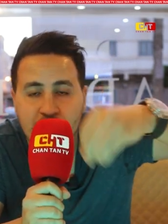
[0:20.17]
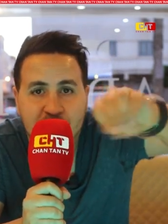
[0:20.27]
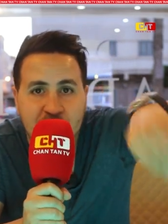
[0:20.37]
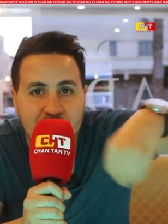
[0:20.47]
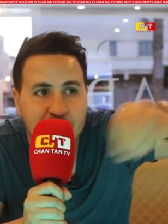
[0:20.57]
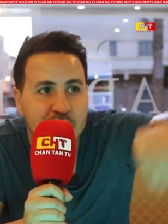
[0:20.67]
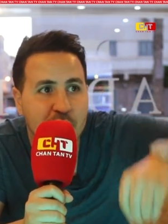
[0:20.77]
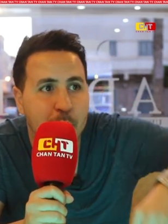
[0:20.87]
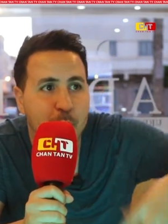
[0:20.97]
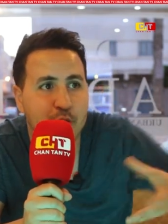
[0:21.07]

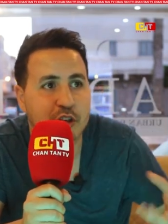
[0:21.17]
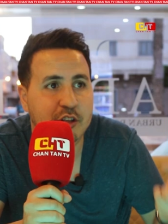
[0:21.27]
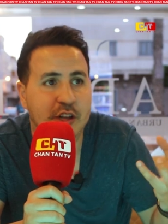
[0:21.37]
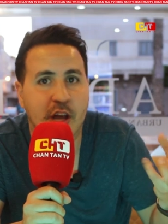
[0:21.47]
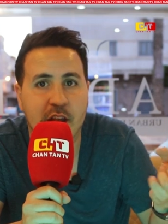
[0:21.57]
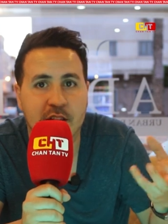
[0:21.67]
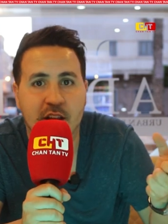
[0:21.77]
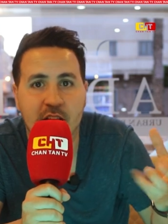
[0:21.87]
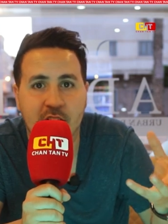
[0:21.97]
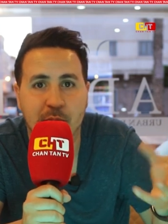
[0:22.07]
كتنتني موجة تكار
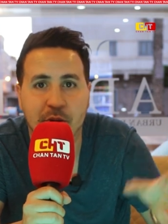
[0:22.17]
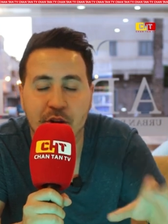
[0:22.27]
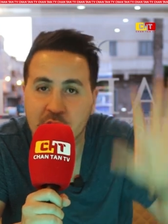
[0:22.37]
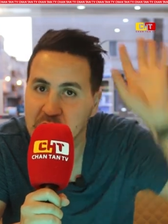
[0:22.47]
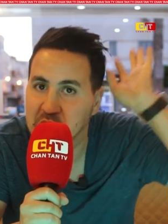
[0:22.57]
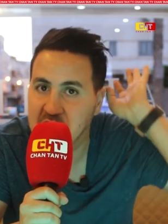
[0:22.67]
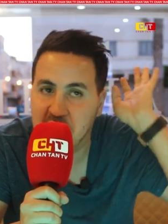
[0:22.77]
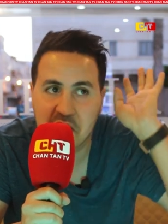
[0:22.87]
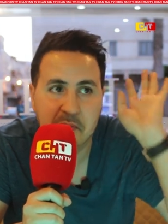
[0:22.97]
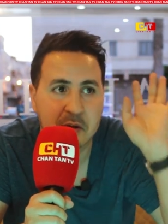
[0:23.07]
داير اللعب النار
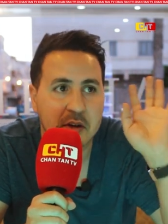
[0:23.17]
الله اعلم